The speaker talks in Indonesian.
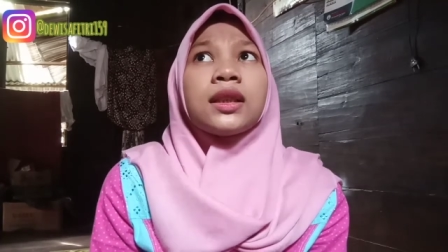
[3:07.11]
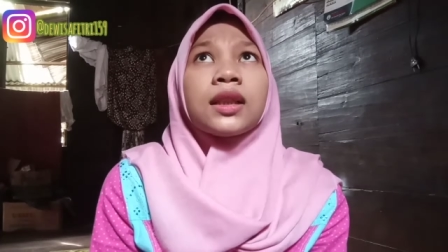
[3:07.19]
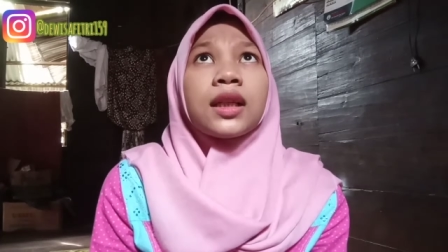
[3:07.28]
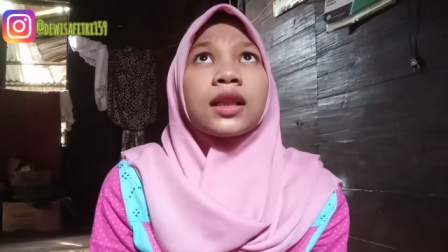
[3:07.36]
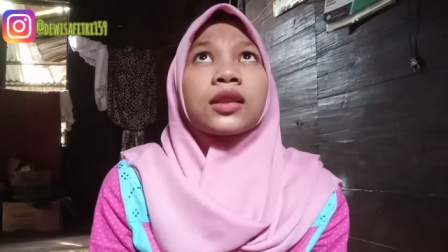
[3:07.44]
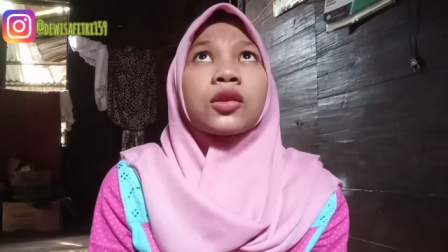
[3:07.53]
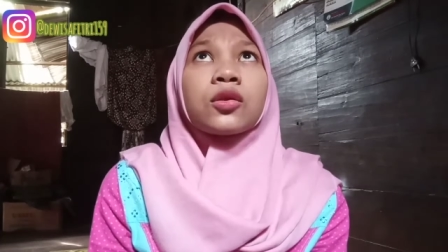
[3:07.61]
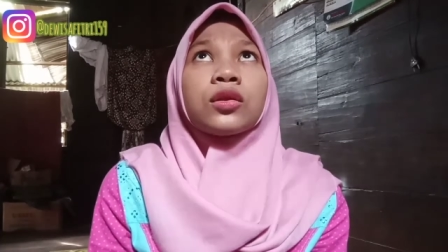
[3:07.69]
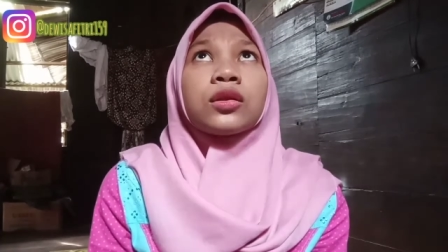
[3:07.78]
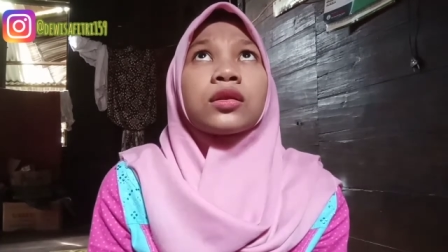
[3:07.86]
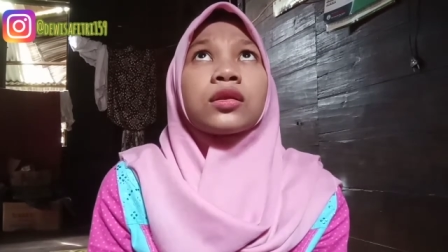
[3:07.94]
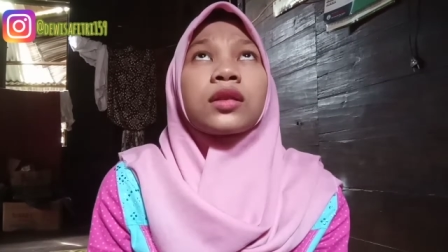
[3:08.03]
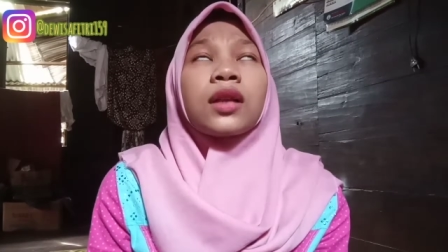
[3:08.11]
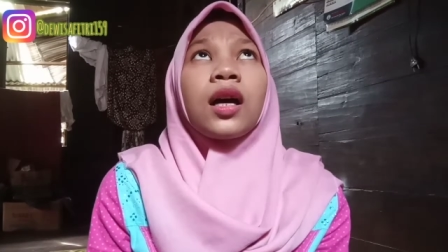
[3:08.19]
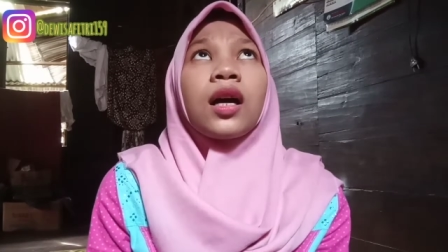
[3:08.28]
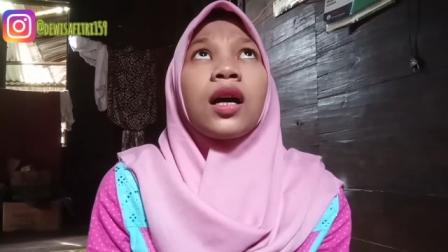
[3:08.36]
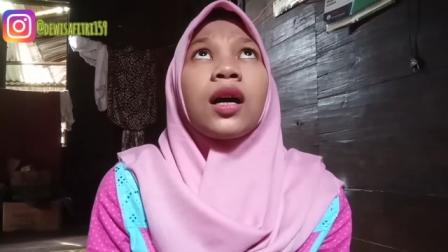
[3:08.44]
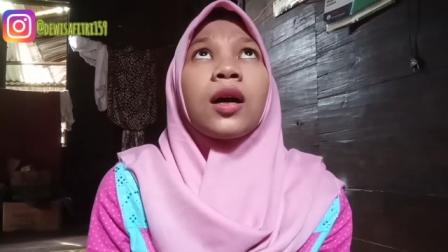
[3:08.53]
nah terus
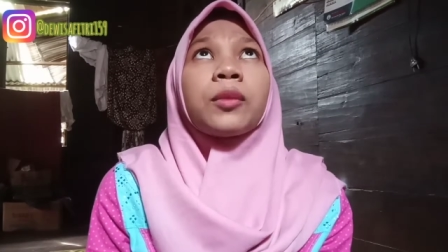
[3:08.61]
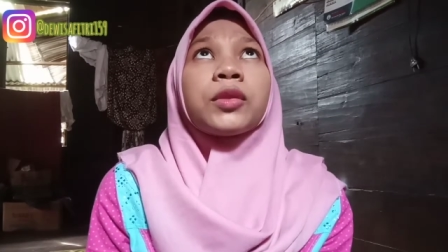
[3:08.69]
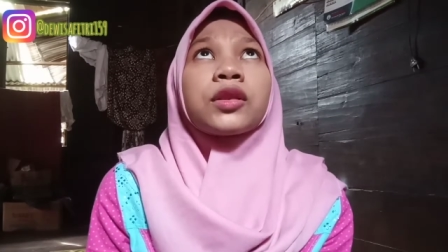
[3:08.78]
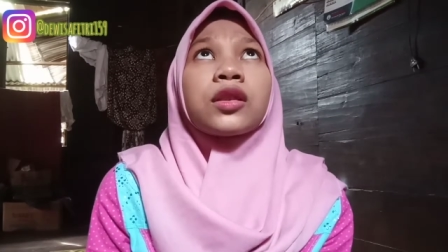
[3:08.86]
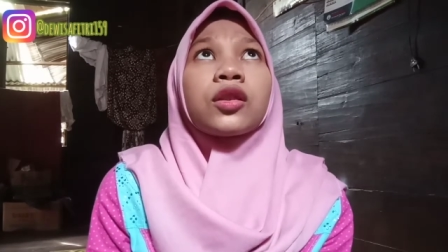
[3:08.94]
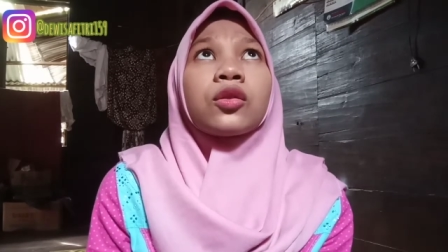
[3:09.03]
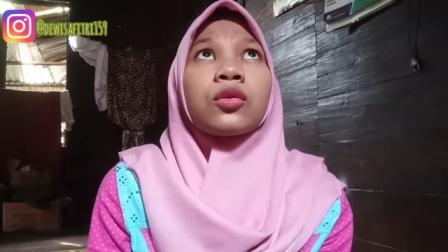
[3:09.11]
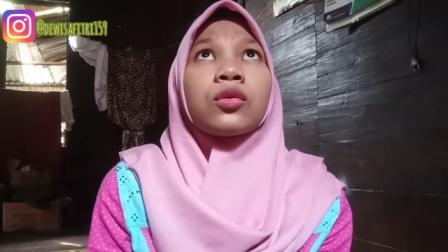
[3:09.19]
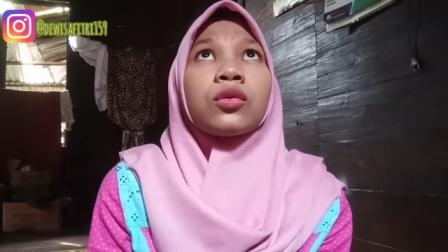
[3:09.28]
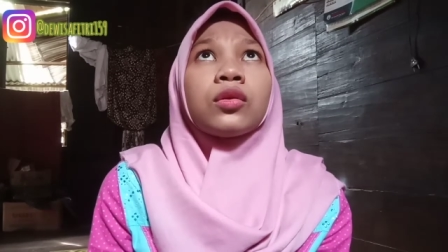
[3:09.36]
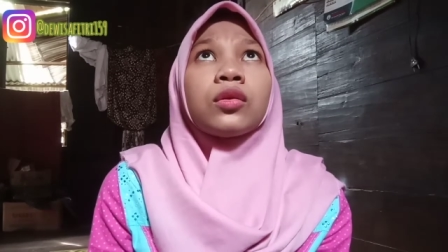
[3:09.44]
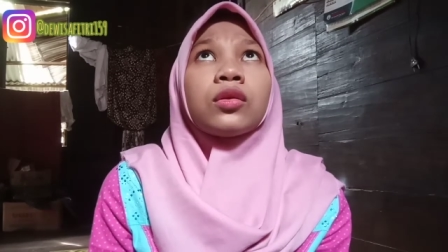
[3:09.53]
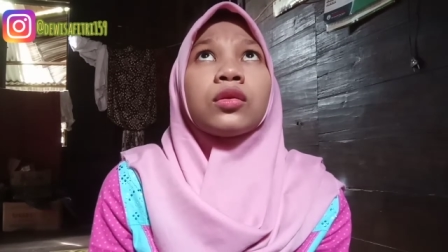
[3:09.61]
ah, abis itu